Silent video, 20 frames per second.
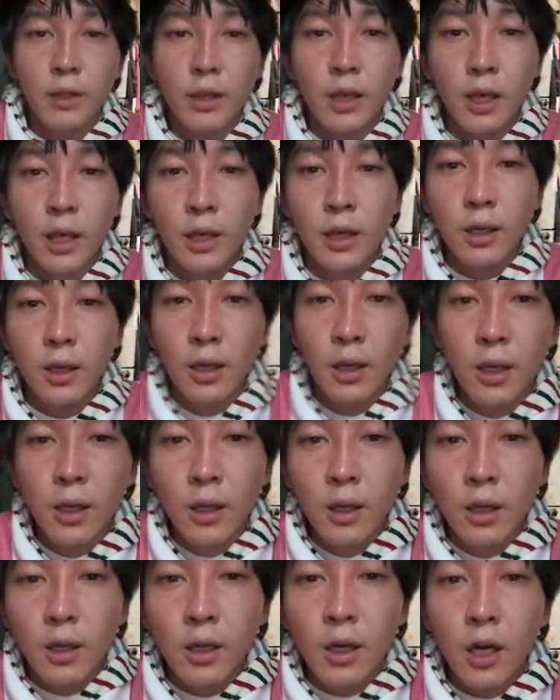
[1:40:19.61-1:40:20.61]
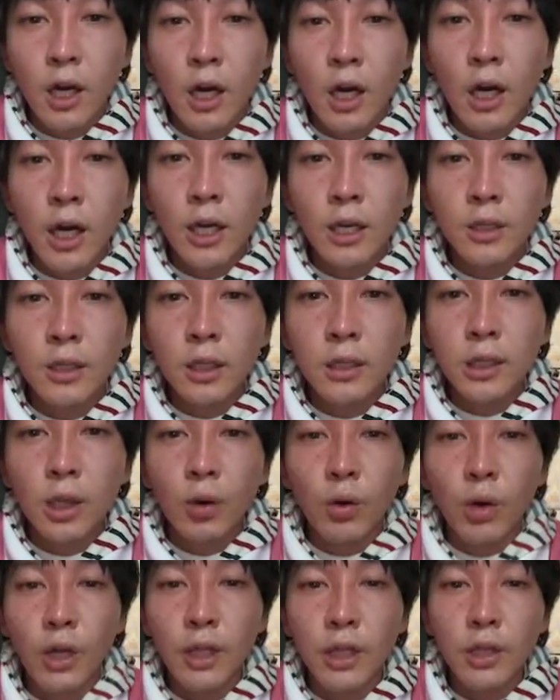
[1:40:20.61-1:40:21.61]
ね。会員になっ
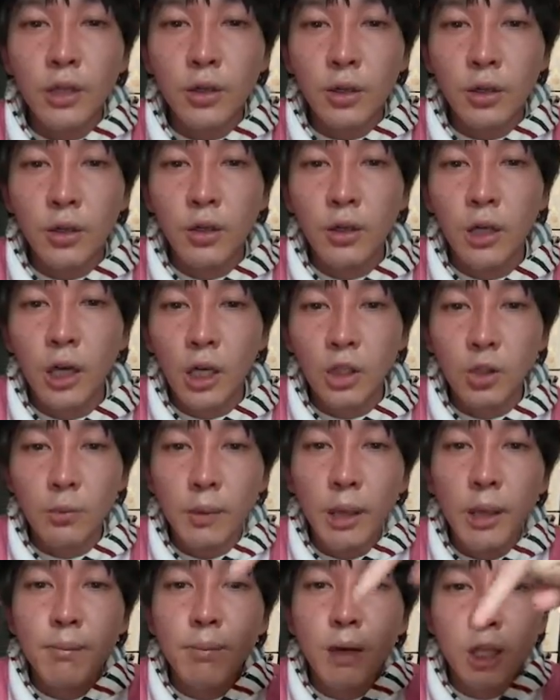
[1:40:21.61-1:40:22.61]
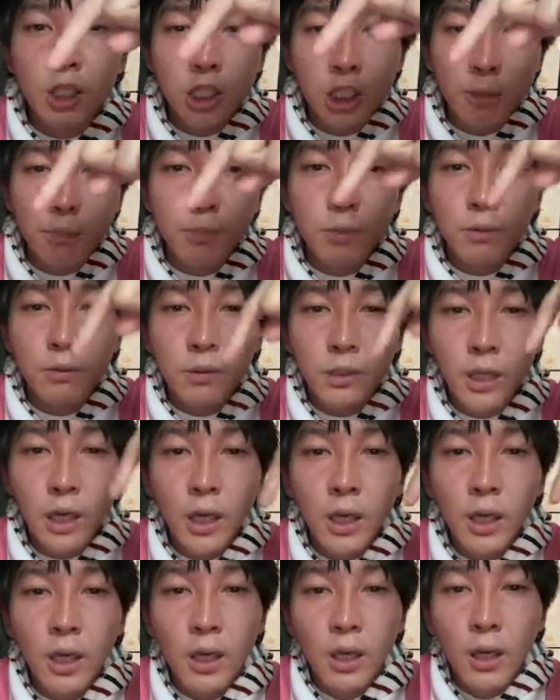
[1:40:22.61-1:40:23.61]
た方がいいよ。あと、メンバーシップも
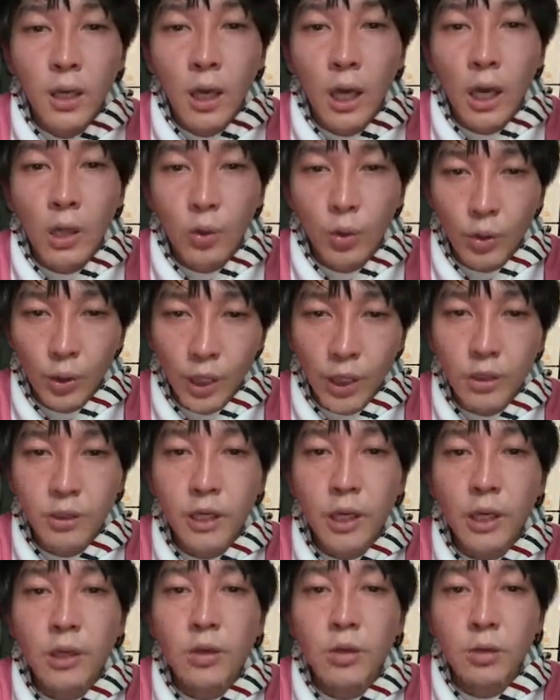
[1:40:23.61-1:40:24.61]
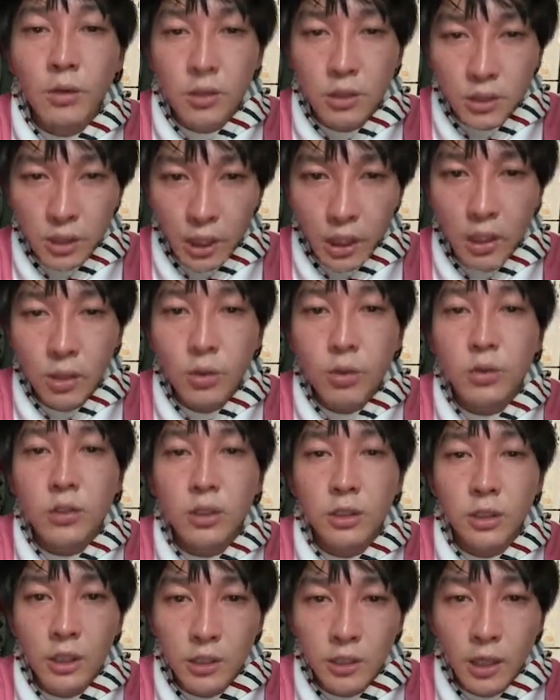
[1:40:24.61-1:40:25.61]
ね。あの、ごひゃくえんコース、せんえん
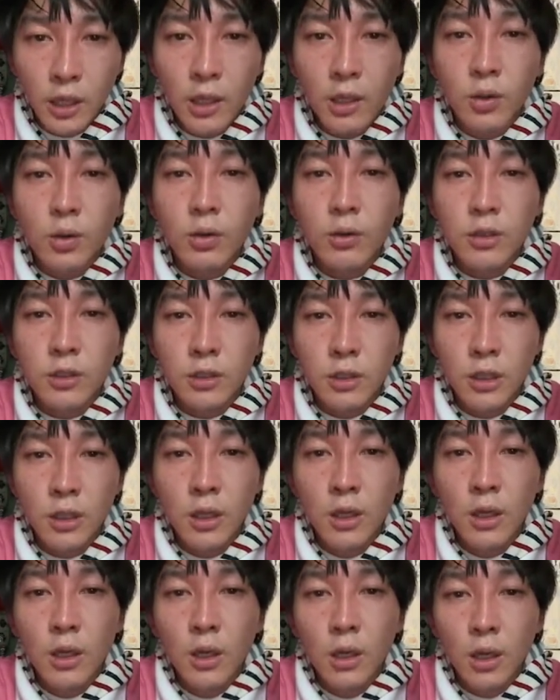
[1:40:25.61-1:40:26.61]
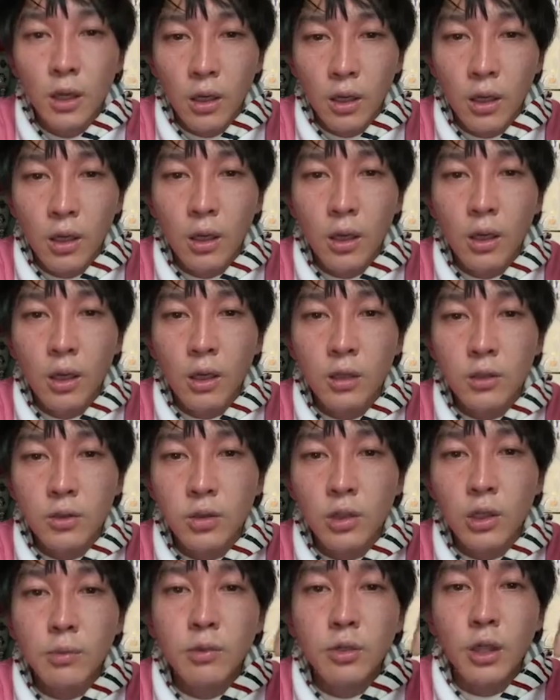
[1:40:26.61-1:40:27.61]
コース、にせんえんコース。うん。
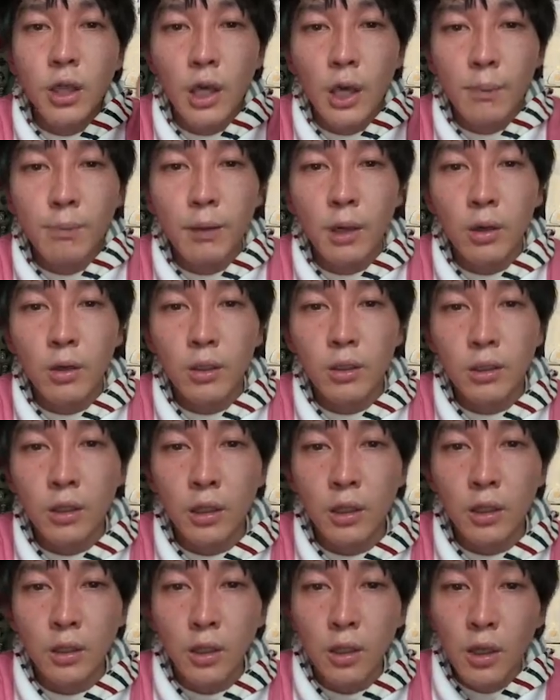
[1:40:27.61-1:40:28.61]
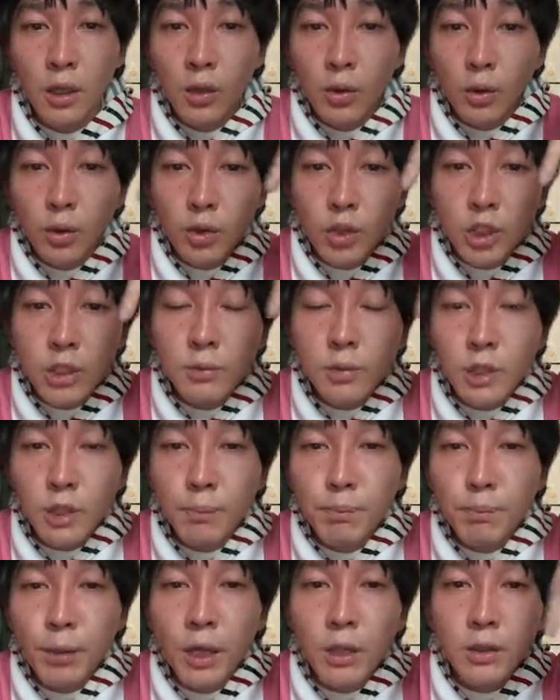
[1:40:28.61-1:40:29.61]
それもね、やっぱね、こっちも
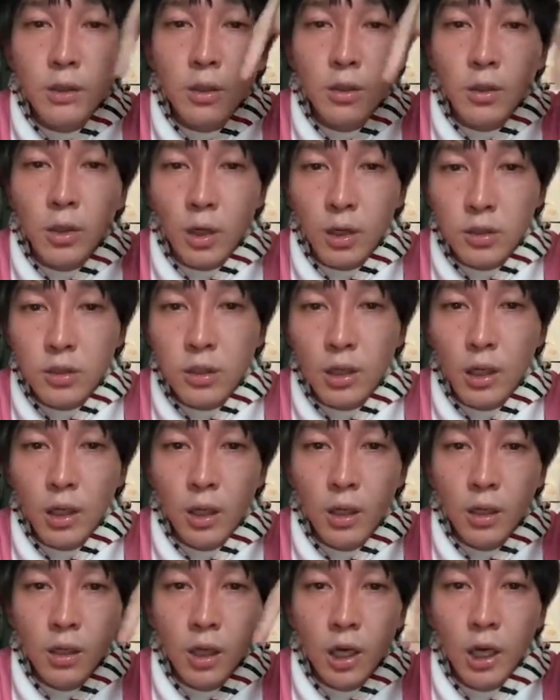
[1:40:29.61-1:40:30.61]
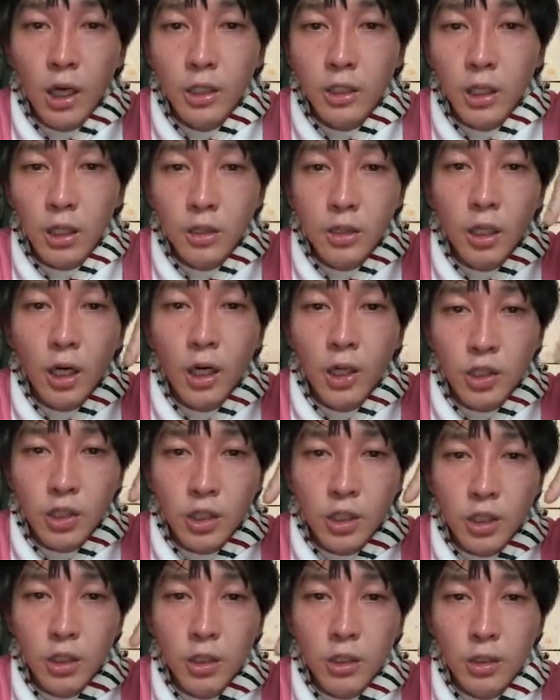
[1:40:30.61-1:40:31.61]
いっぱいやってるからさ、会員限定配
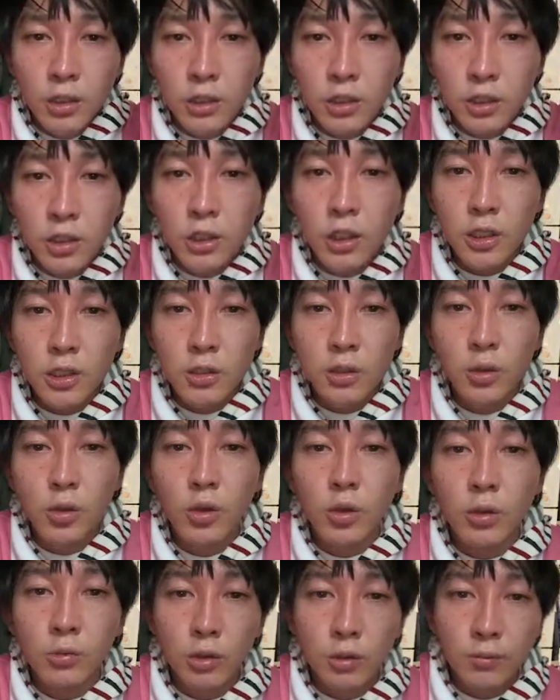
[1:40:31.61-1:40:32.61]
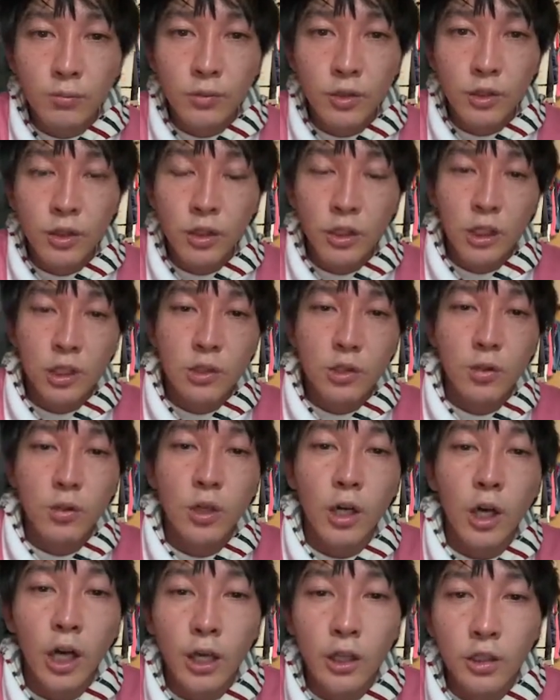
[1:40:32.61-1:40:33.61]
信。ツイキャスの方も。ツイキャス
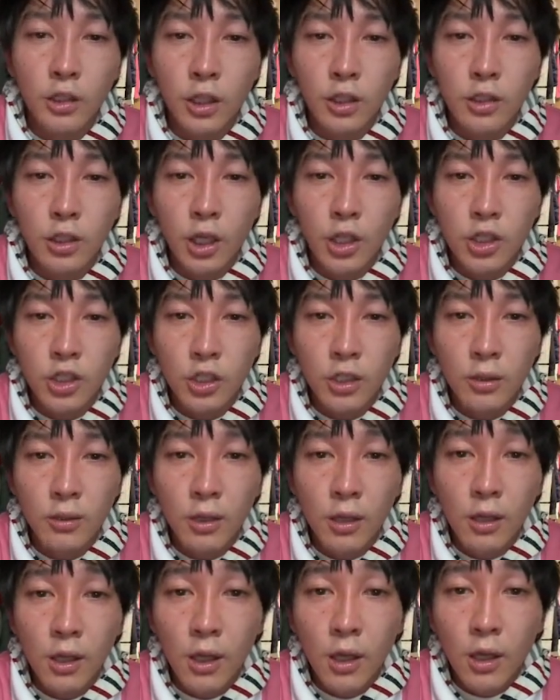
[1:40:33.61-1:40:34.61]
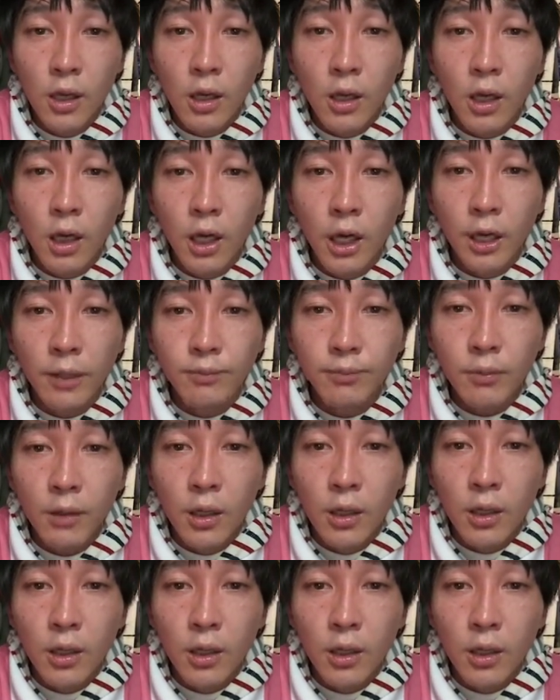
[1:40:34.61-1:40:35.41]
の会員限定配信。はい。